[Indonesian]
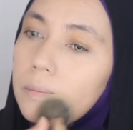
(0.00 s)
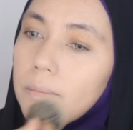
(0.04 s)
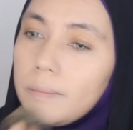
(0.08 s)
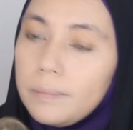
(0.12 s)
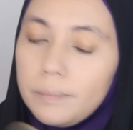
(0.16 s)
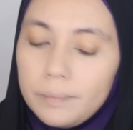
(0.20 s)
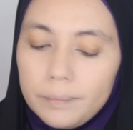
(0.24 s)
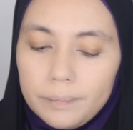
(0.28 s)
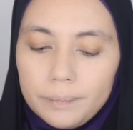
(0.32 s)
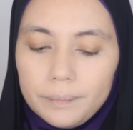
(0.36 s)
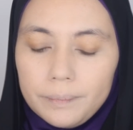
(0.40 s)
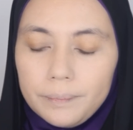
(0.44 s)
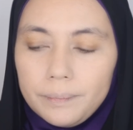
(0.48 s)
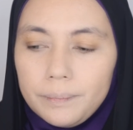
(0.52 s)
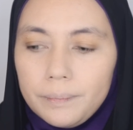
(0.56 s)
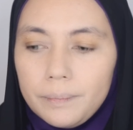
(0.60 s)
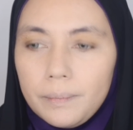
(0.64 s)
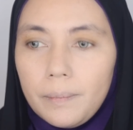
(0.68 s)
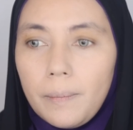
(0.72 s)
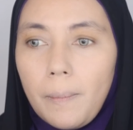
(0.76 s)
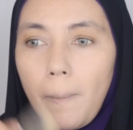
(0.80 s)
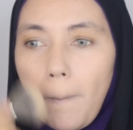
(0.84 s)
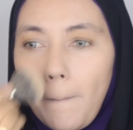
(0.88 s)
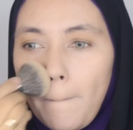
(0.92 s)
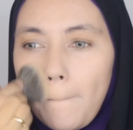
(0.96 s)
Birunya tuh biru
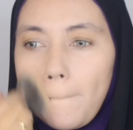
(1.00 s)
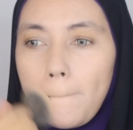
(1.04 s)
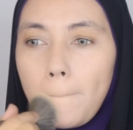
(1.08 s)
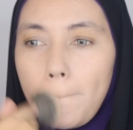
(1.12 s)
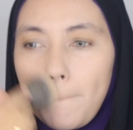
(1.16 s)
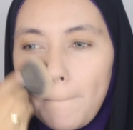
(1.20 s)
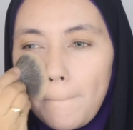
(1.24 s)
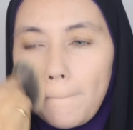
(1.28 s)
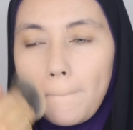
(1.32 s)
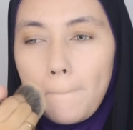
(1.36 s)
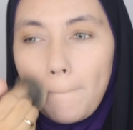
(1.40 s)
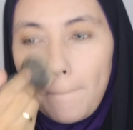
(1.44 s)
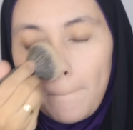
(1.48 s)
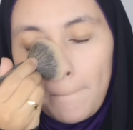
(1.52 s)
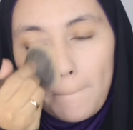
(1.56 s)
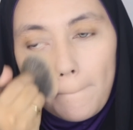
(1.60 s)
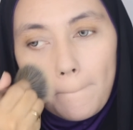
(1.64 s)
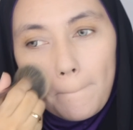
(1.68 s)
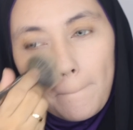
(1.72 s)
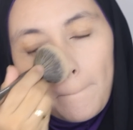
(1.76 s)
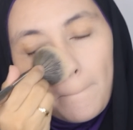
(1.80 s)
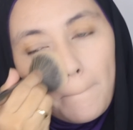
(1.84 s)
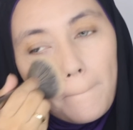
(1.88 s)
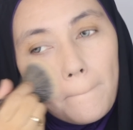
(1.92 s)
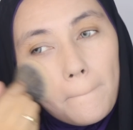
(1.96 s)
mahal
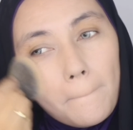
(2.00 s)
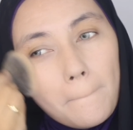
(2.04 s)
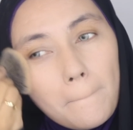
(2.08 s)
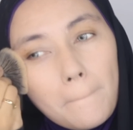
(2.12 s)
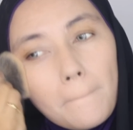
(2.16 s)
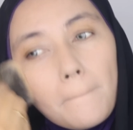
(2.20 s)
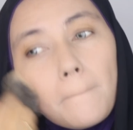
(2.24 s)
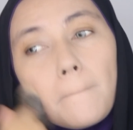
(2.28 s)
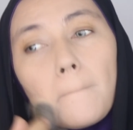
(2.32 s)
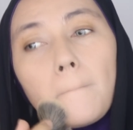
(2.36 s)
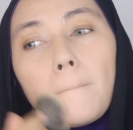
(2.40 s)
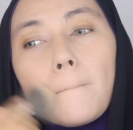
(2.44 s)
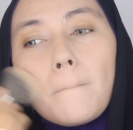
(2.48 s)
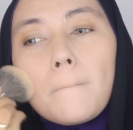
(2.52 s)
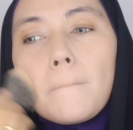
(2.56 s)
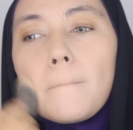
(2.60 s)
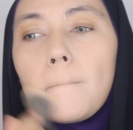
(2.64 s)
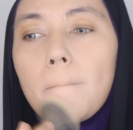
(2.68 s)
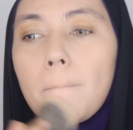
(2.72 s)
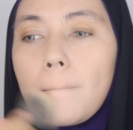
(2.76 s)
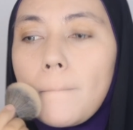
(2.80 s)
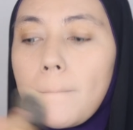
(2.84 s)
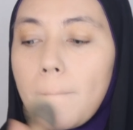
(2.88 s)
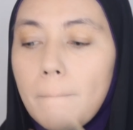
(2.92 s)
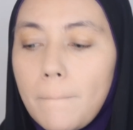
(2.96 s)
ya. Gue mau
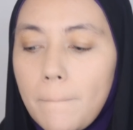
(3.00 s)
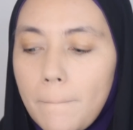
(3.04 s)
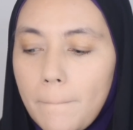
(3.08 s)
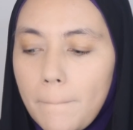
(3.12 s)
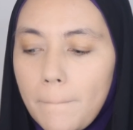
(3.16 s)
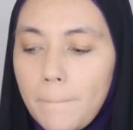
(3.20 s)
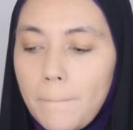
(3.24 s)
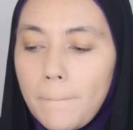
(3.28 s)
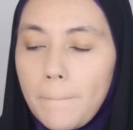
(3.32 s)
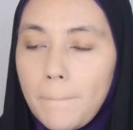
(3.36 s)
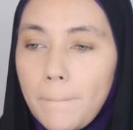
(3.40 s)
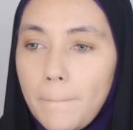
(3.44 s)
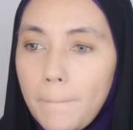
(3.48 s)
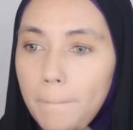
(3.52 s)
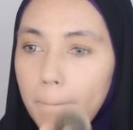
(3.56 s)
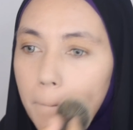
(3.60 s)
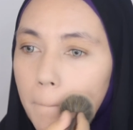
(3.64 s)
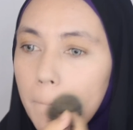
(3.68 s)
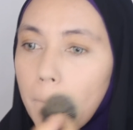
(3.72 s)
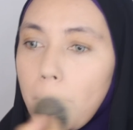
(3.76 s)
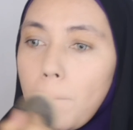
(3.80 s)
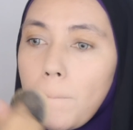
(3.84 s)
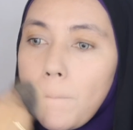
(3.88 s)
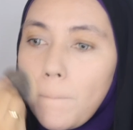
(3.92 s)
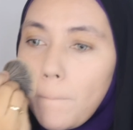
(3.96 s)
langsung set
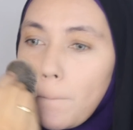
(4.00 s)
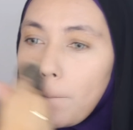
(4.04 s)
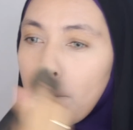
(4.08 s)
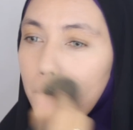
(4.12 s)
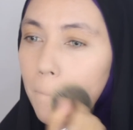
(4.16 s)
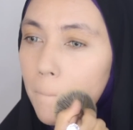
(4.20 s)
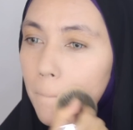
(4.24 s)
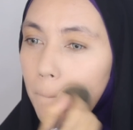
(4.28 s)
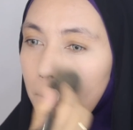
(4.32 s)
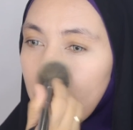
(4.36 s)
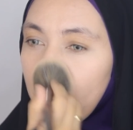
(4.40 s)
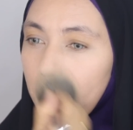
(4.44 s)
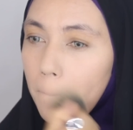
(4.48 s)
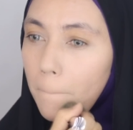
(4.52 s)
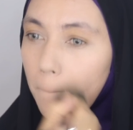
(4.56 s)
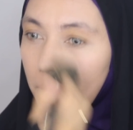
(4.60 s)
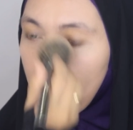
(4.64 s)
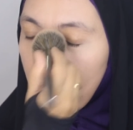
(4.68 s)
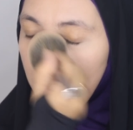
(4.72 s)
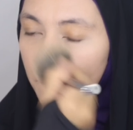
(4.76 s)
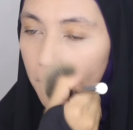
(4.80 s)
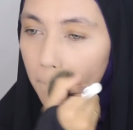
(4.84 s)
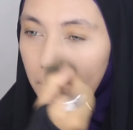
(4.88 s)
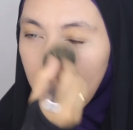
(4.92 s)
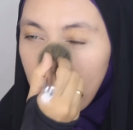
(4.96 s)

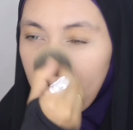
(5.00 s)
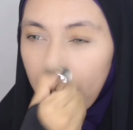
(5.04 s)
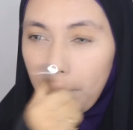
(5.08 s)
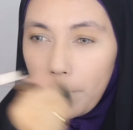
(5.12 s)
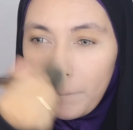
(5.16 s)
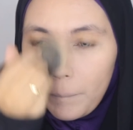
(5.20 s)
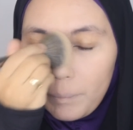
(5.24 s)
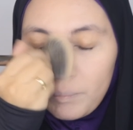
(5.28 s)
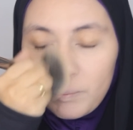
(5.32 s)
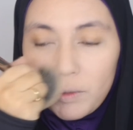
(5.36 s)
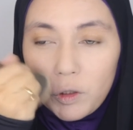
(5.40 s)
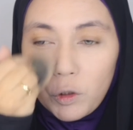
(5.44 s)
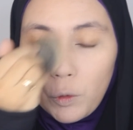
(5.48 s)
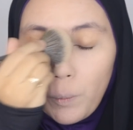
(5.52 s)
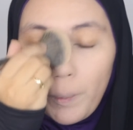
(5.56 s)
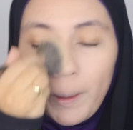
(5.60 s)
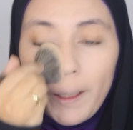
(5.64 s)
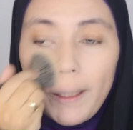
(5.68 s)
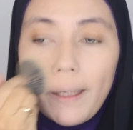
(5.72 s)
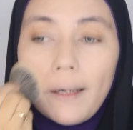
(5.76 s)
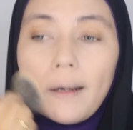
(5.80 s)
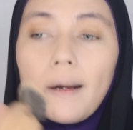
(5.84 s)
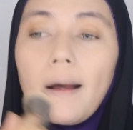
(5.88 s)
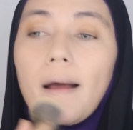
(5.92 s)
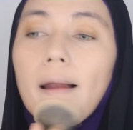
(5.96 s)
menggunakan powder
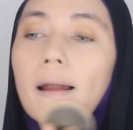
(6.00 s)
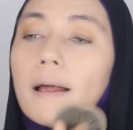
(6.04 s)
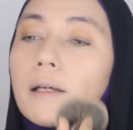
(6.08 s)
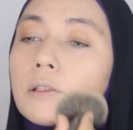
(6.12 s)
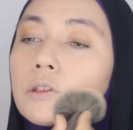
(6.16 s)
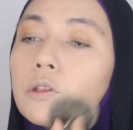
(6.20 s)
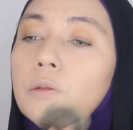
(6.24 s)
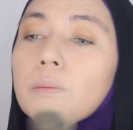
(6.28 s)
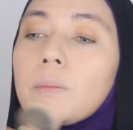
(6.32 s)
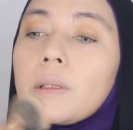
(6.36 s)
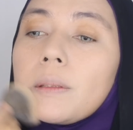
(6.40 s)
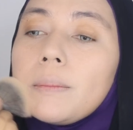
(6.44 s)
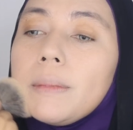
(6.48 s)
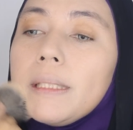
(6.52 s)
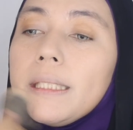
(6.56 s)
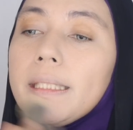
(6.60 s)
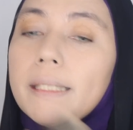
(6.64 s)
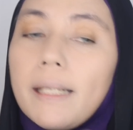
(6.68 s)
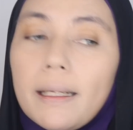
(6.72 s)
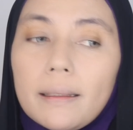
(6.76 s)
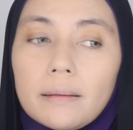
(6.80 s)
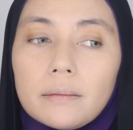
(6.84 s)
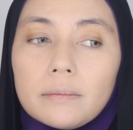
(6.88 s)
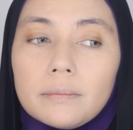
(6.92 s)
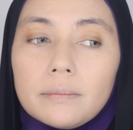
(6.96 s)
brush. Lo kok
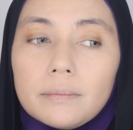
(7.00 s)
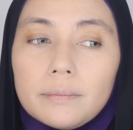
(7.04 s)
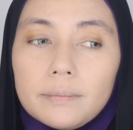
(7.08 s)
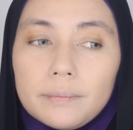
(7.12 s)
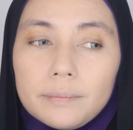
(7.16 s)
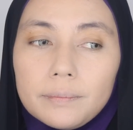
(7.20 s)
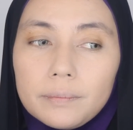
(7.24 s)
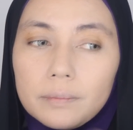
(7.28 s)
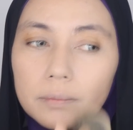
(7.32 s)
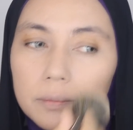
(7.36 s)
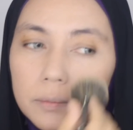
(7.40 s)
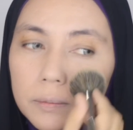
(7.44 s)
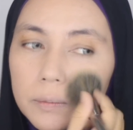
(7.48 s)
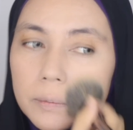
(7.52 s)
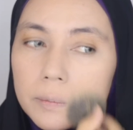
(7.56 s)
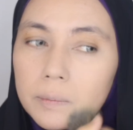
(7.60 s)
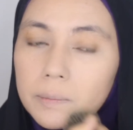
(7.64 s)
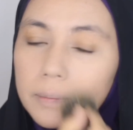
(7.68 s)
langsung? Iya,